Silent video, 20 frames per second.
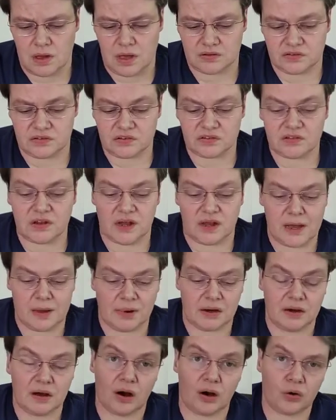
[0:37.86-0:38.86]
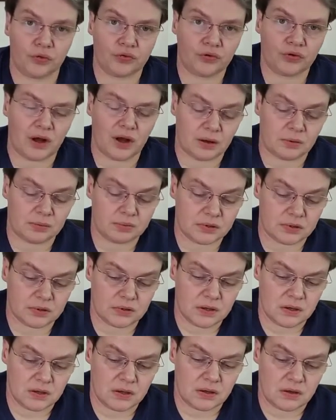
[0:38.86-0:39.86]
Es ist daher meine Aufgabe,
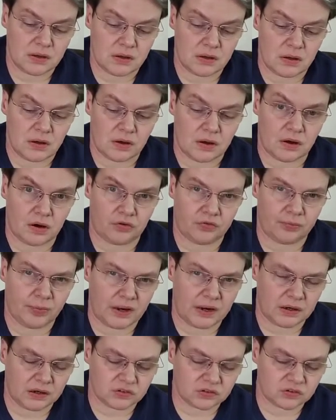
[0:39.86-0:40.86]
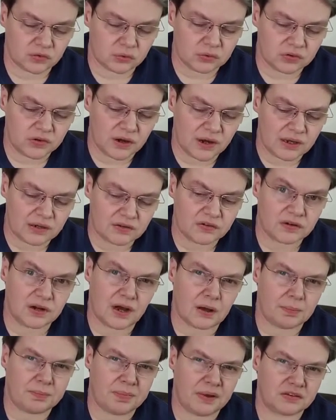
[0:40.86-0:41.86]
auf meine Gesundheit
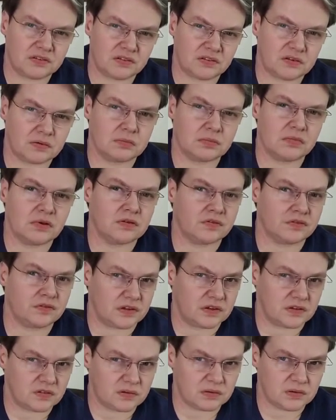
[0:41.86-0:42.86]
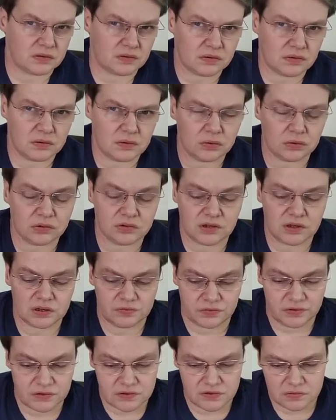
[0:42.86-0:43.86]
nach bestem Wissen und
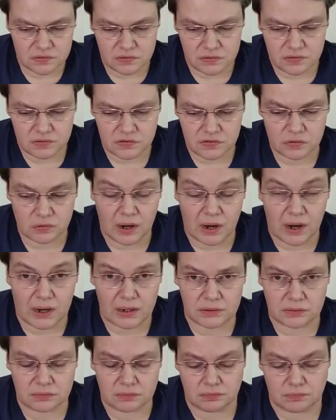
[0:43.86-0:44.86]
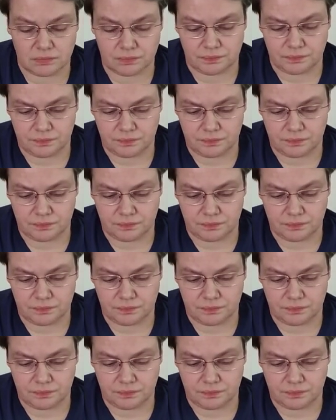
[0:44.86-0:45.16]
Gewissen zu achten.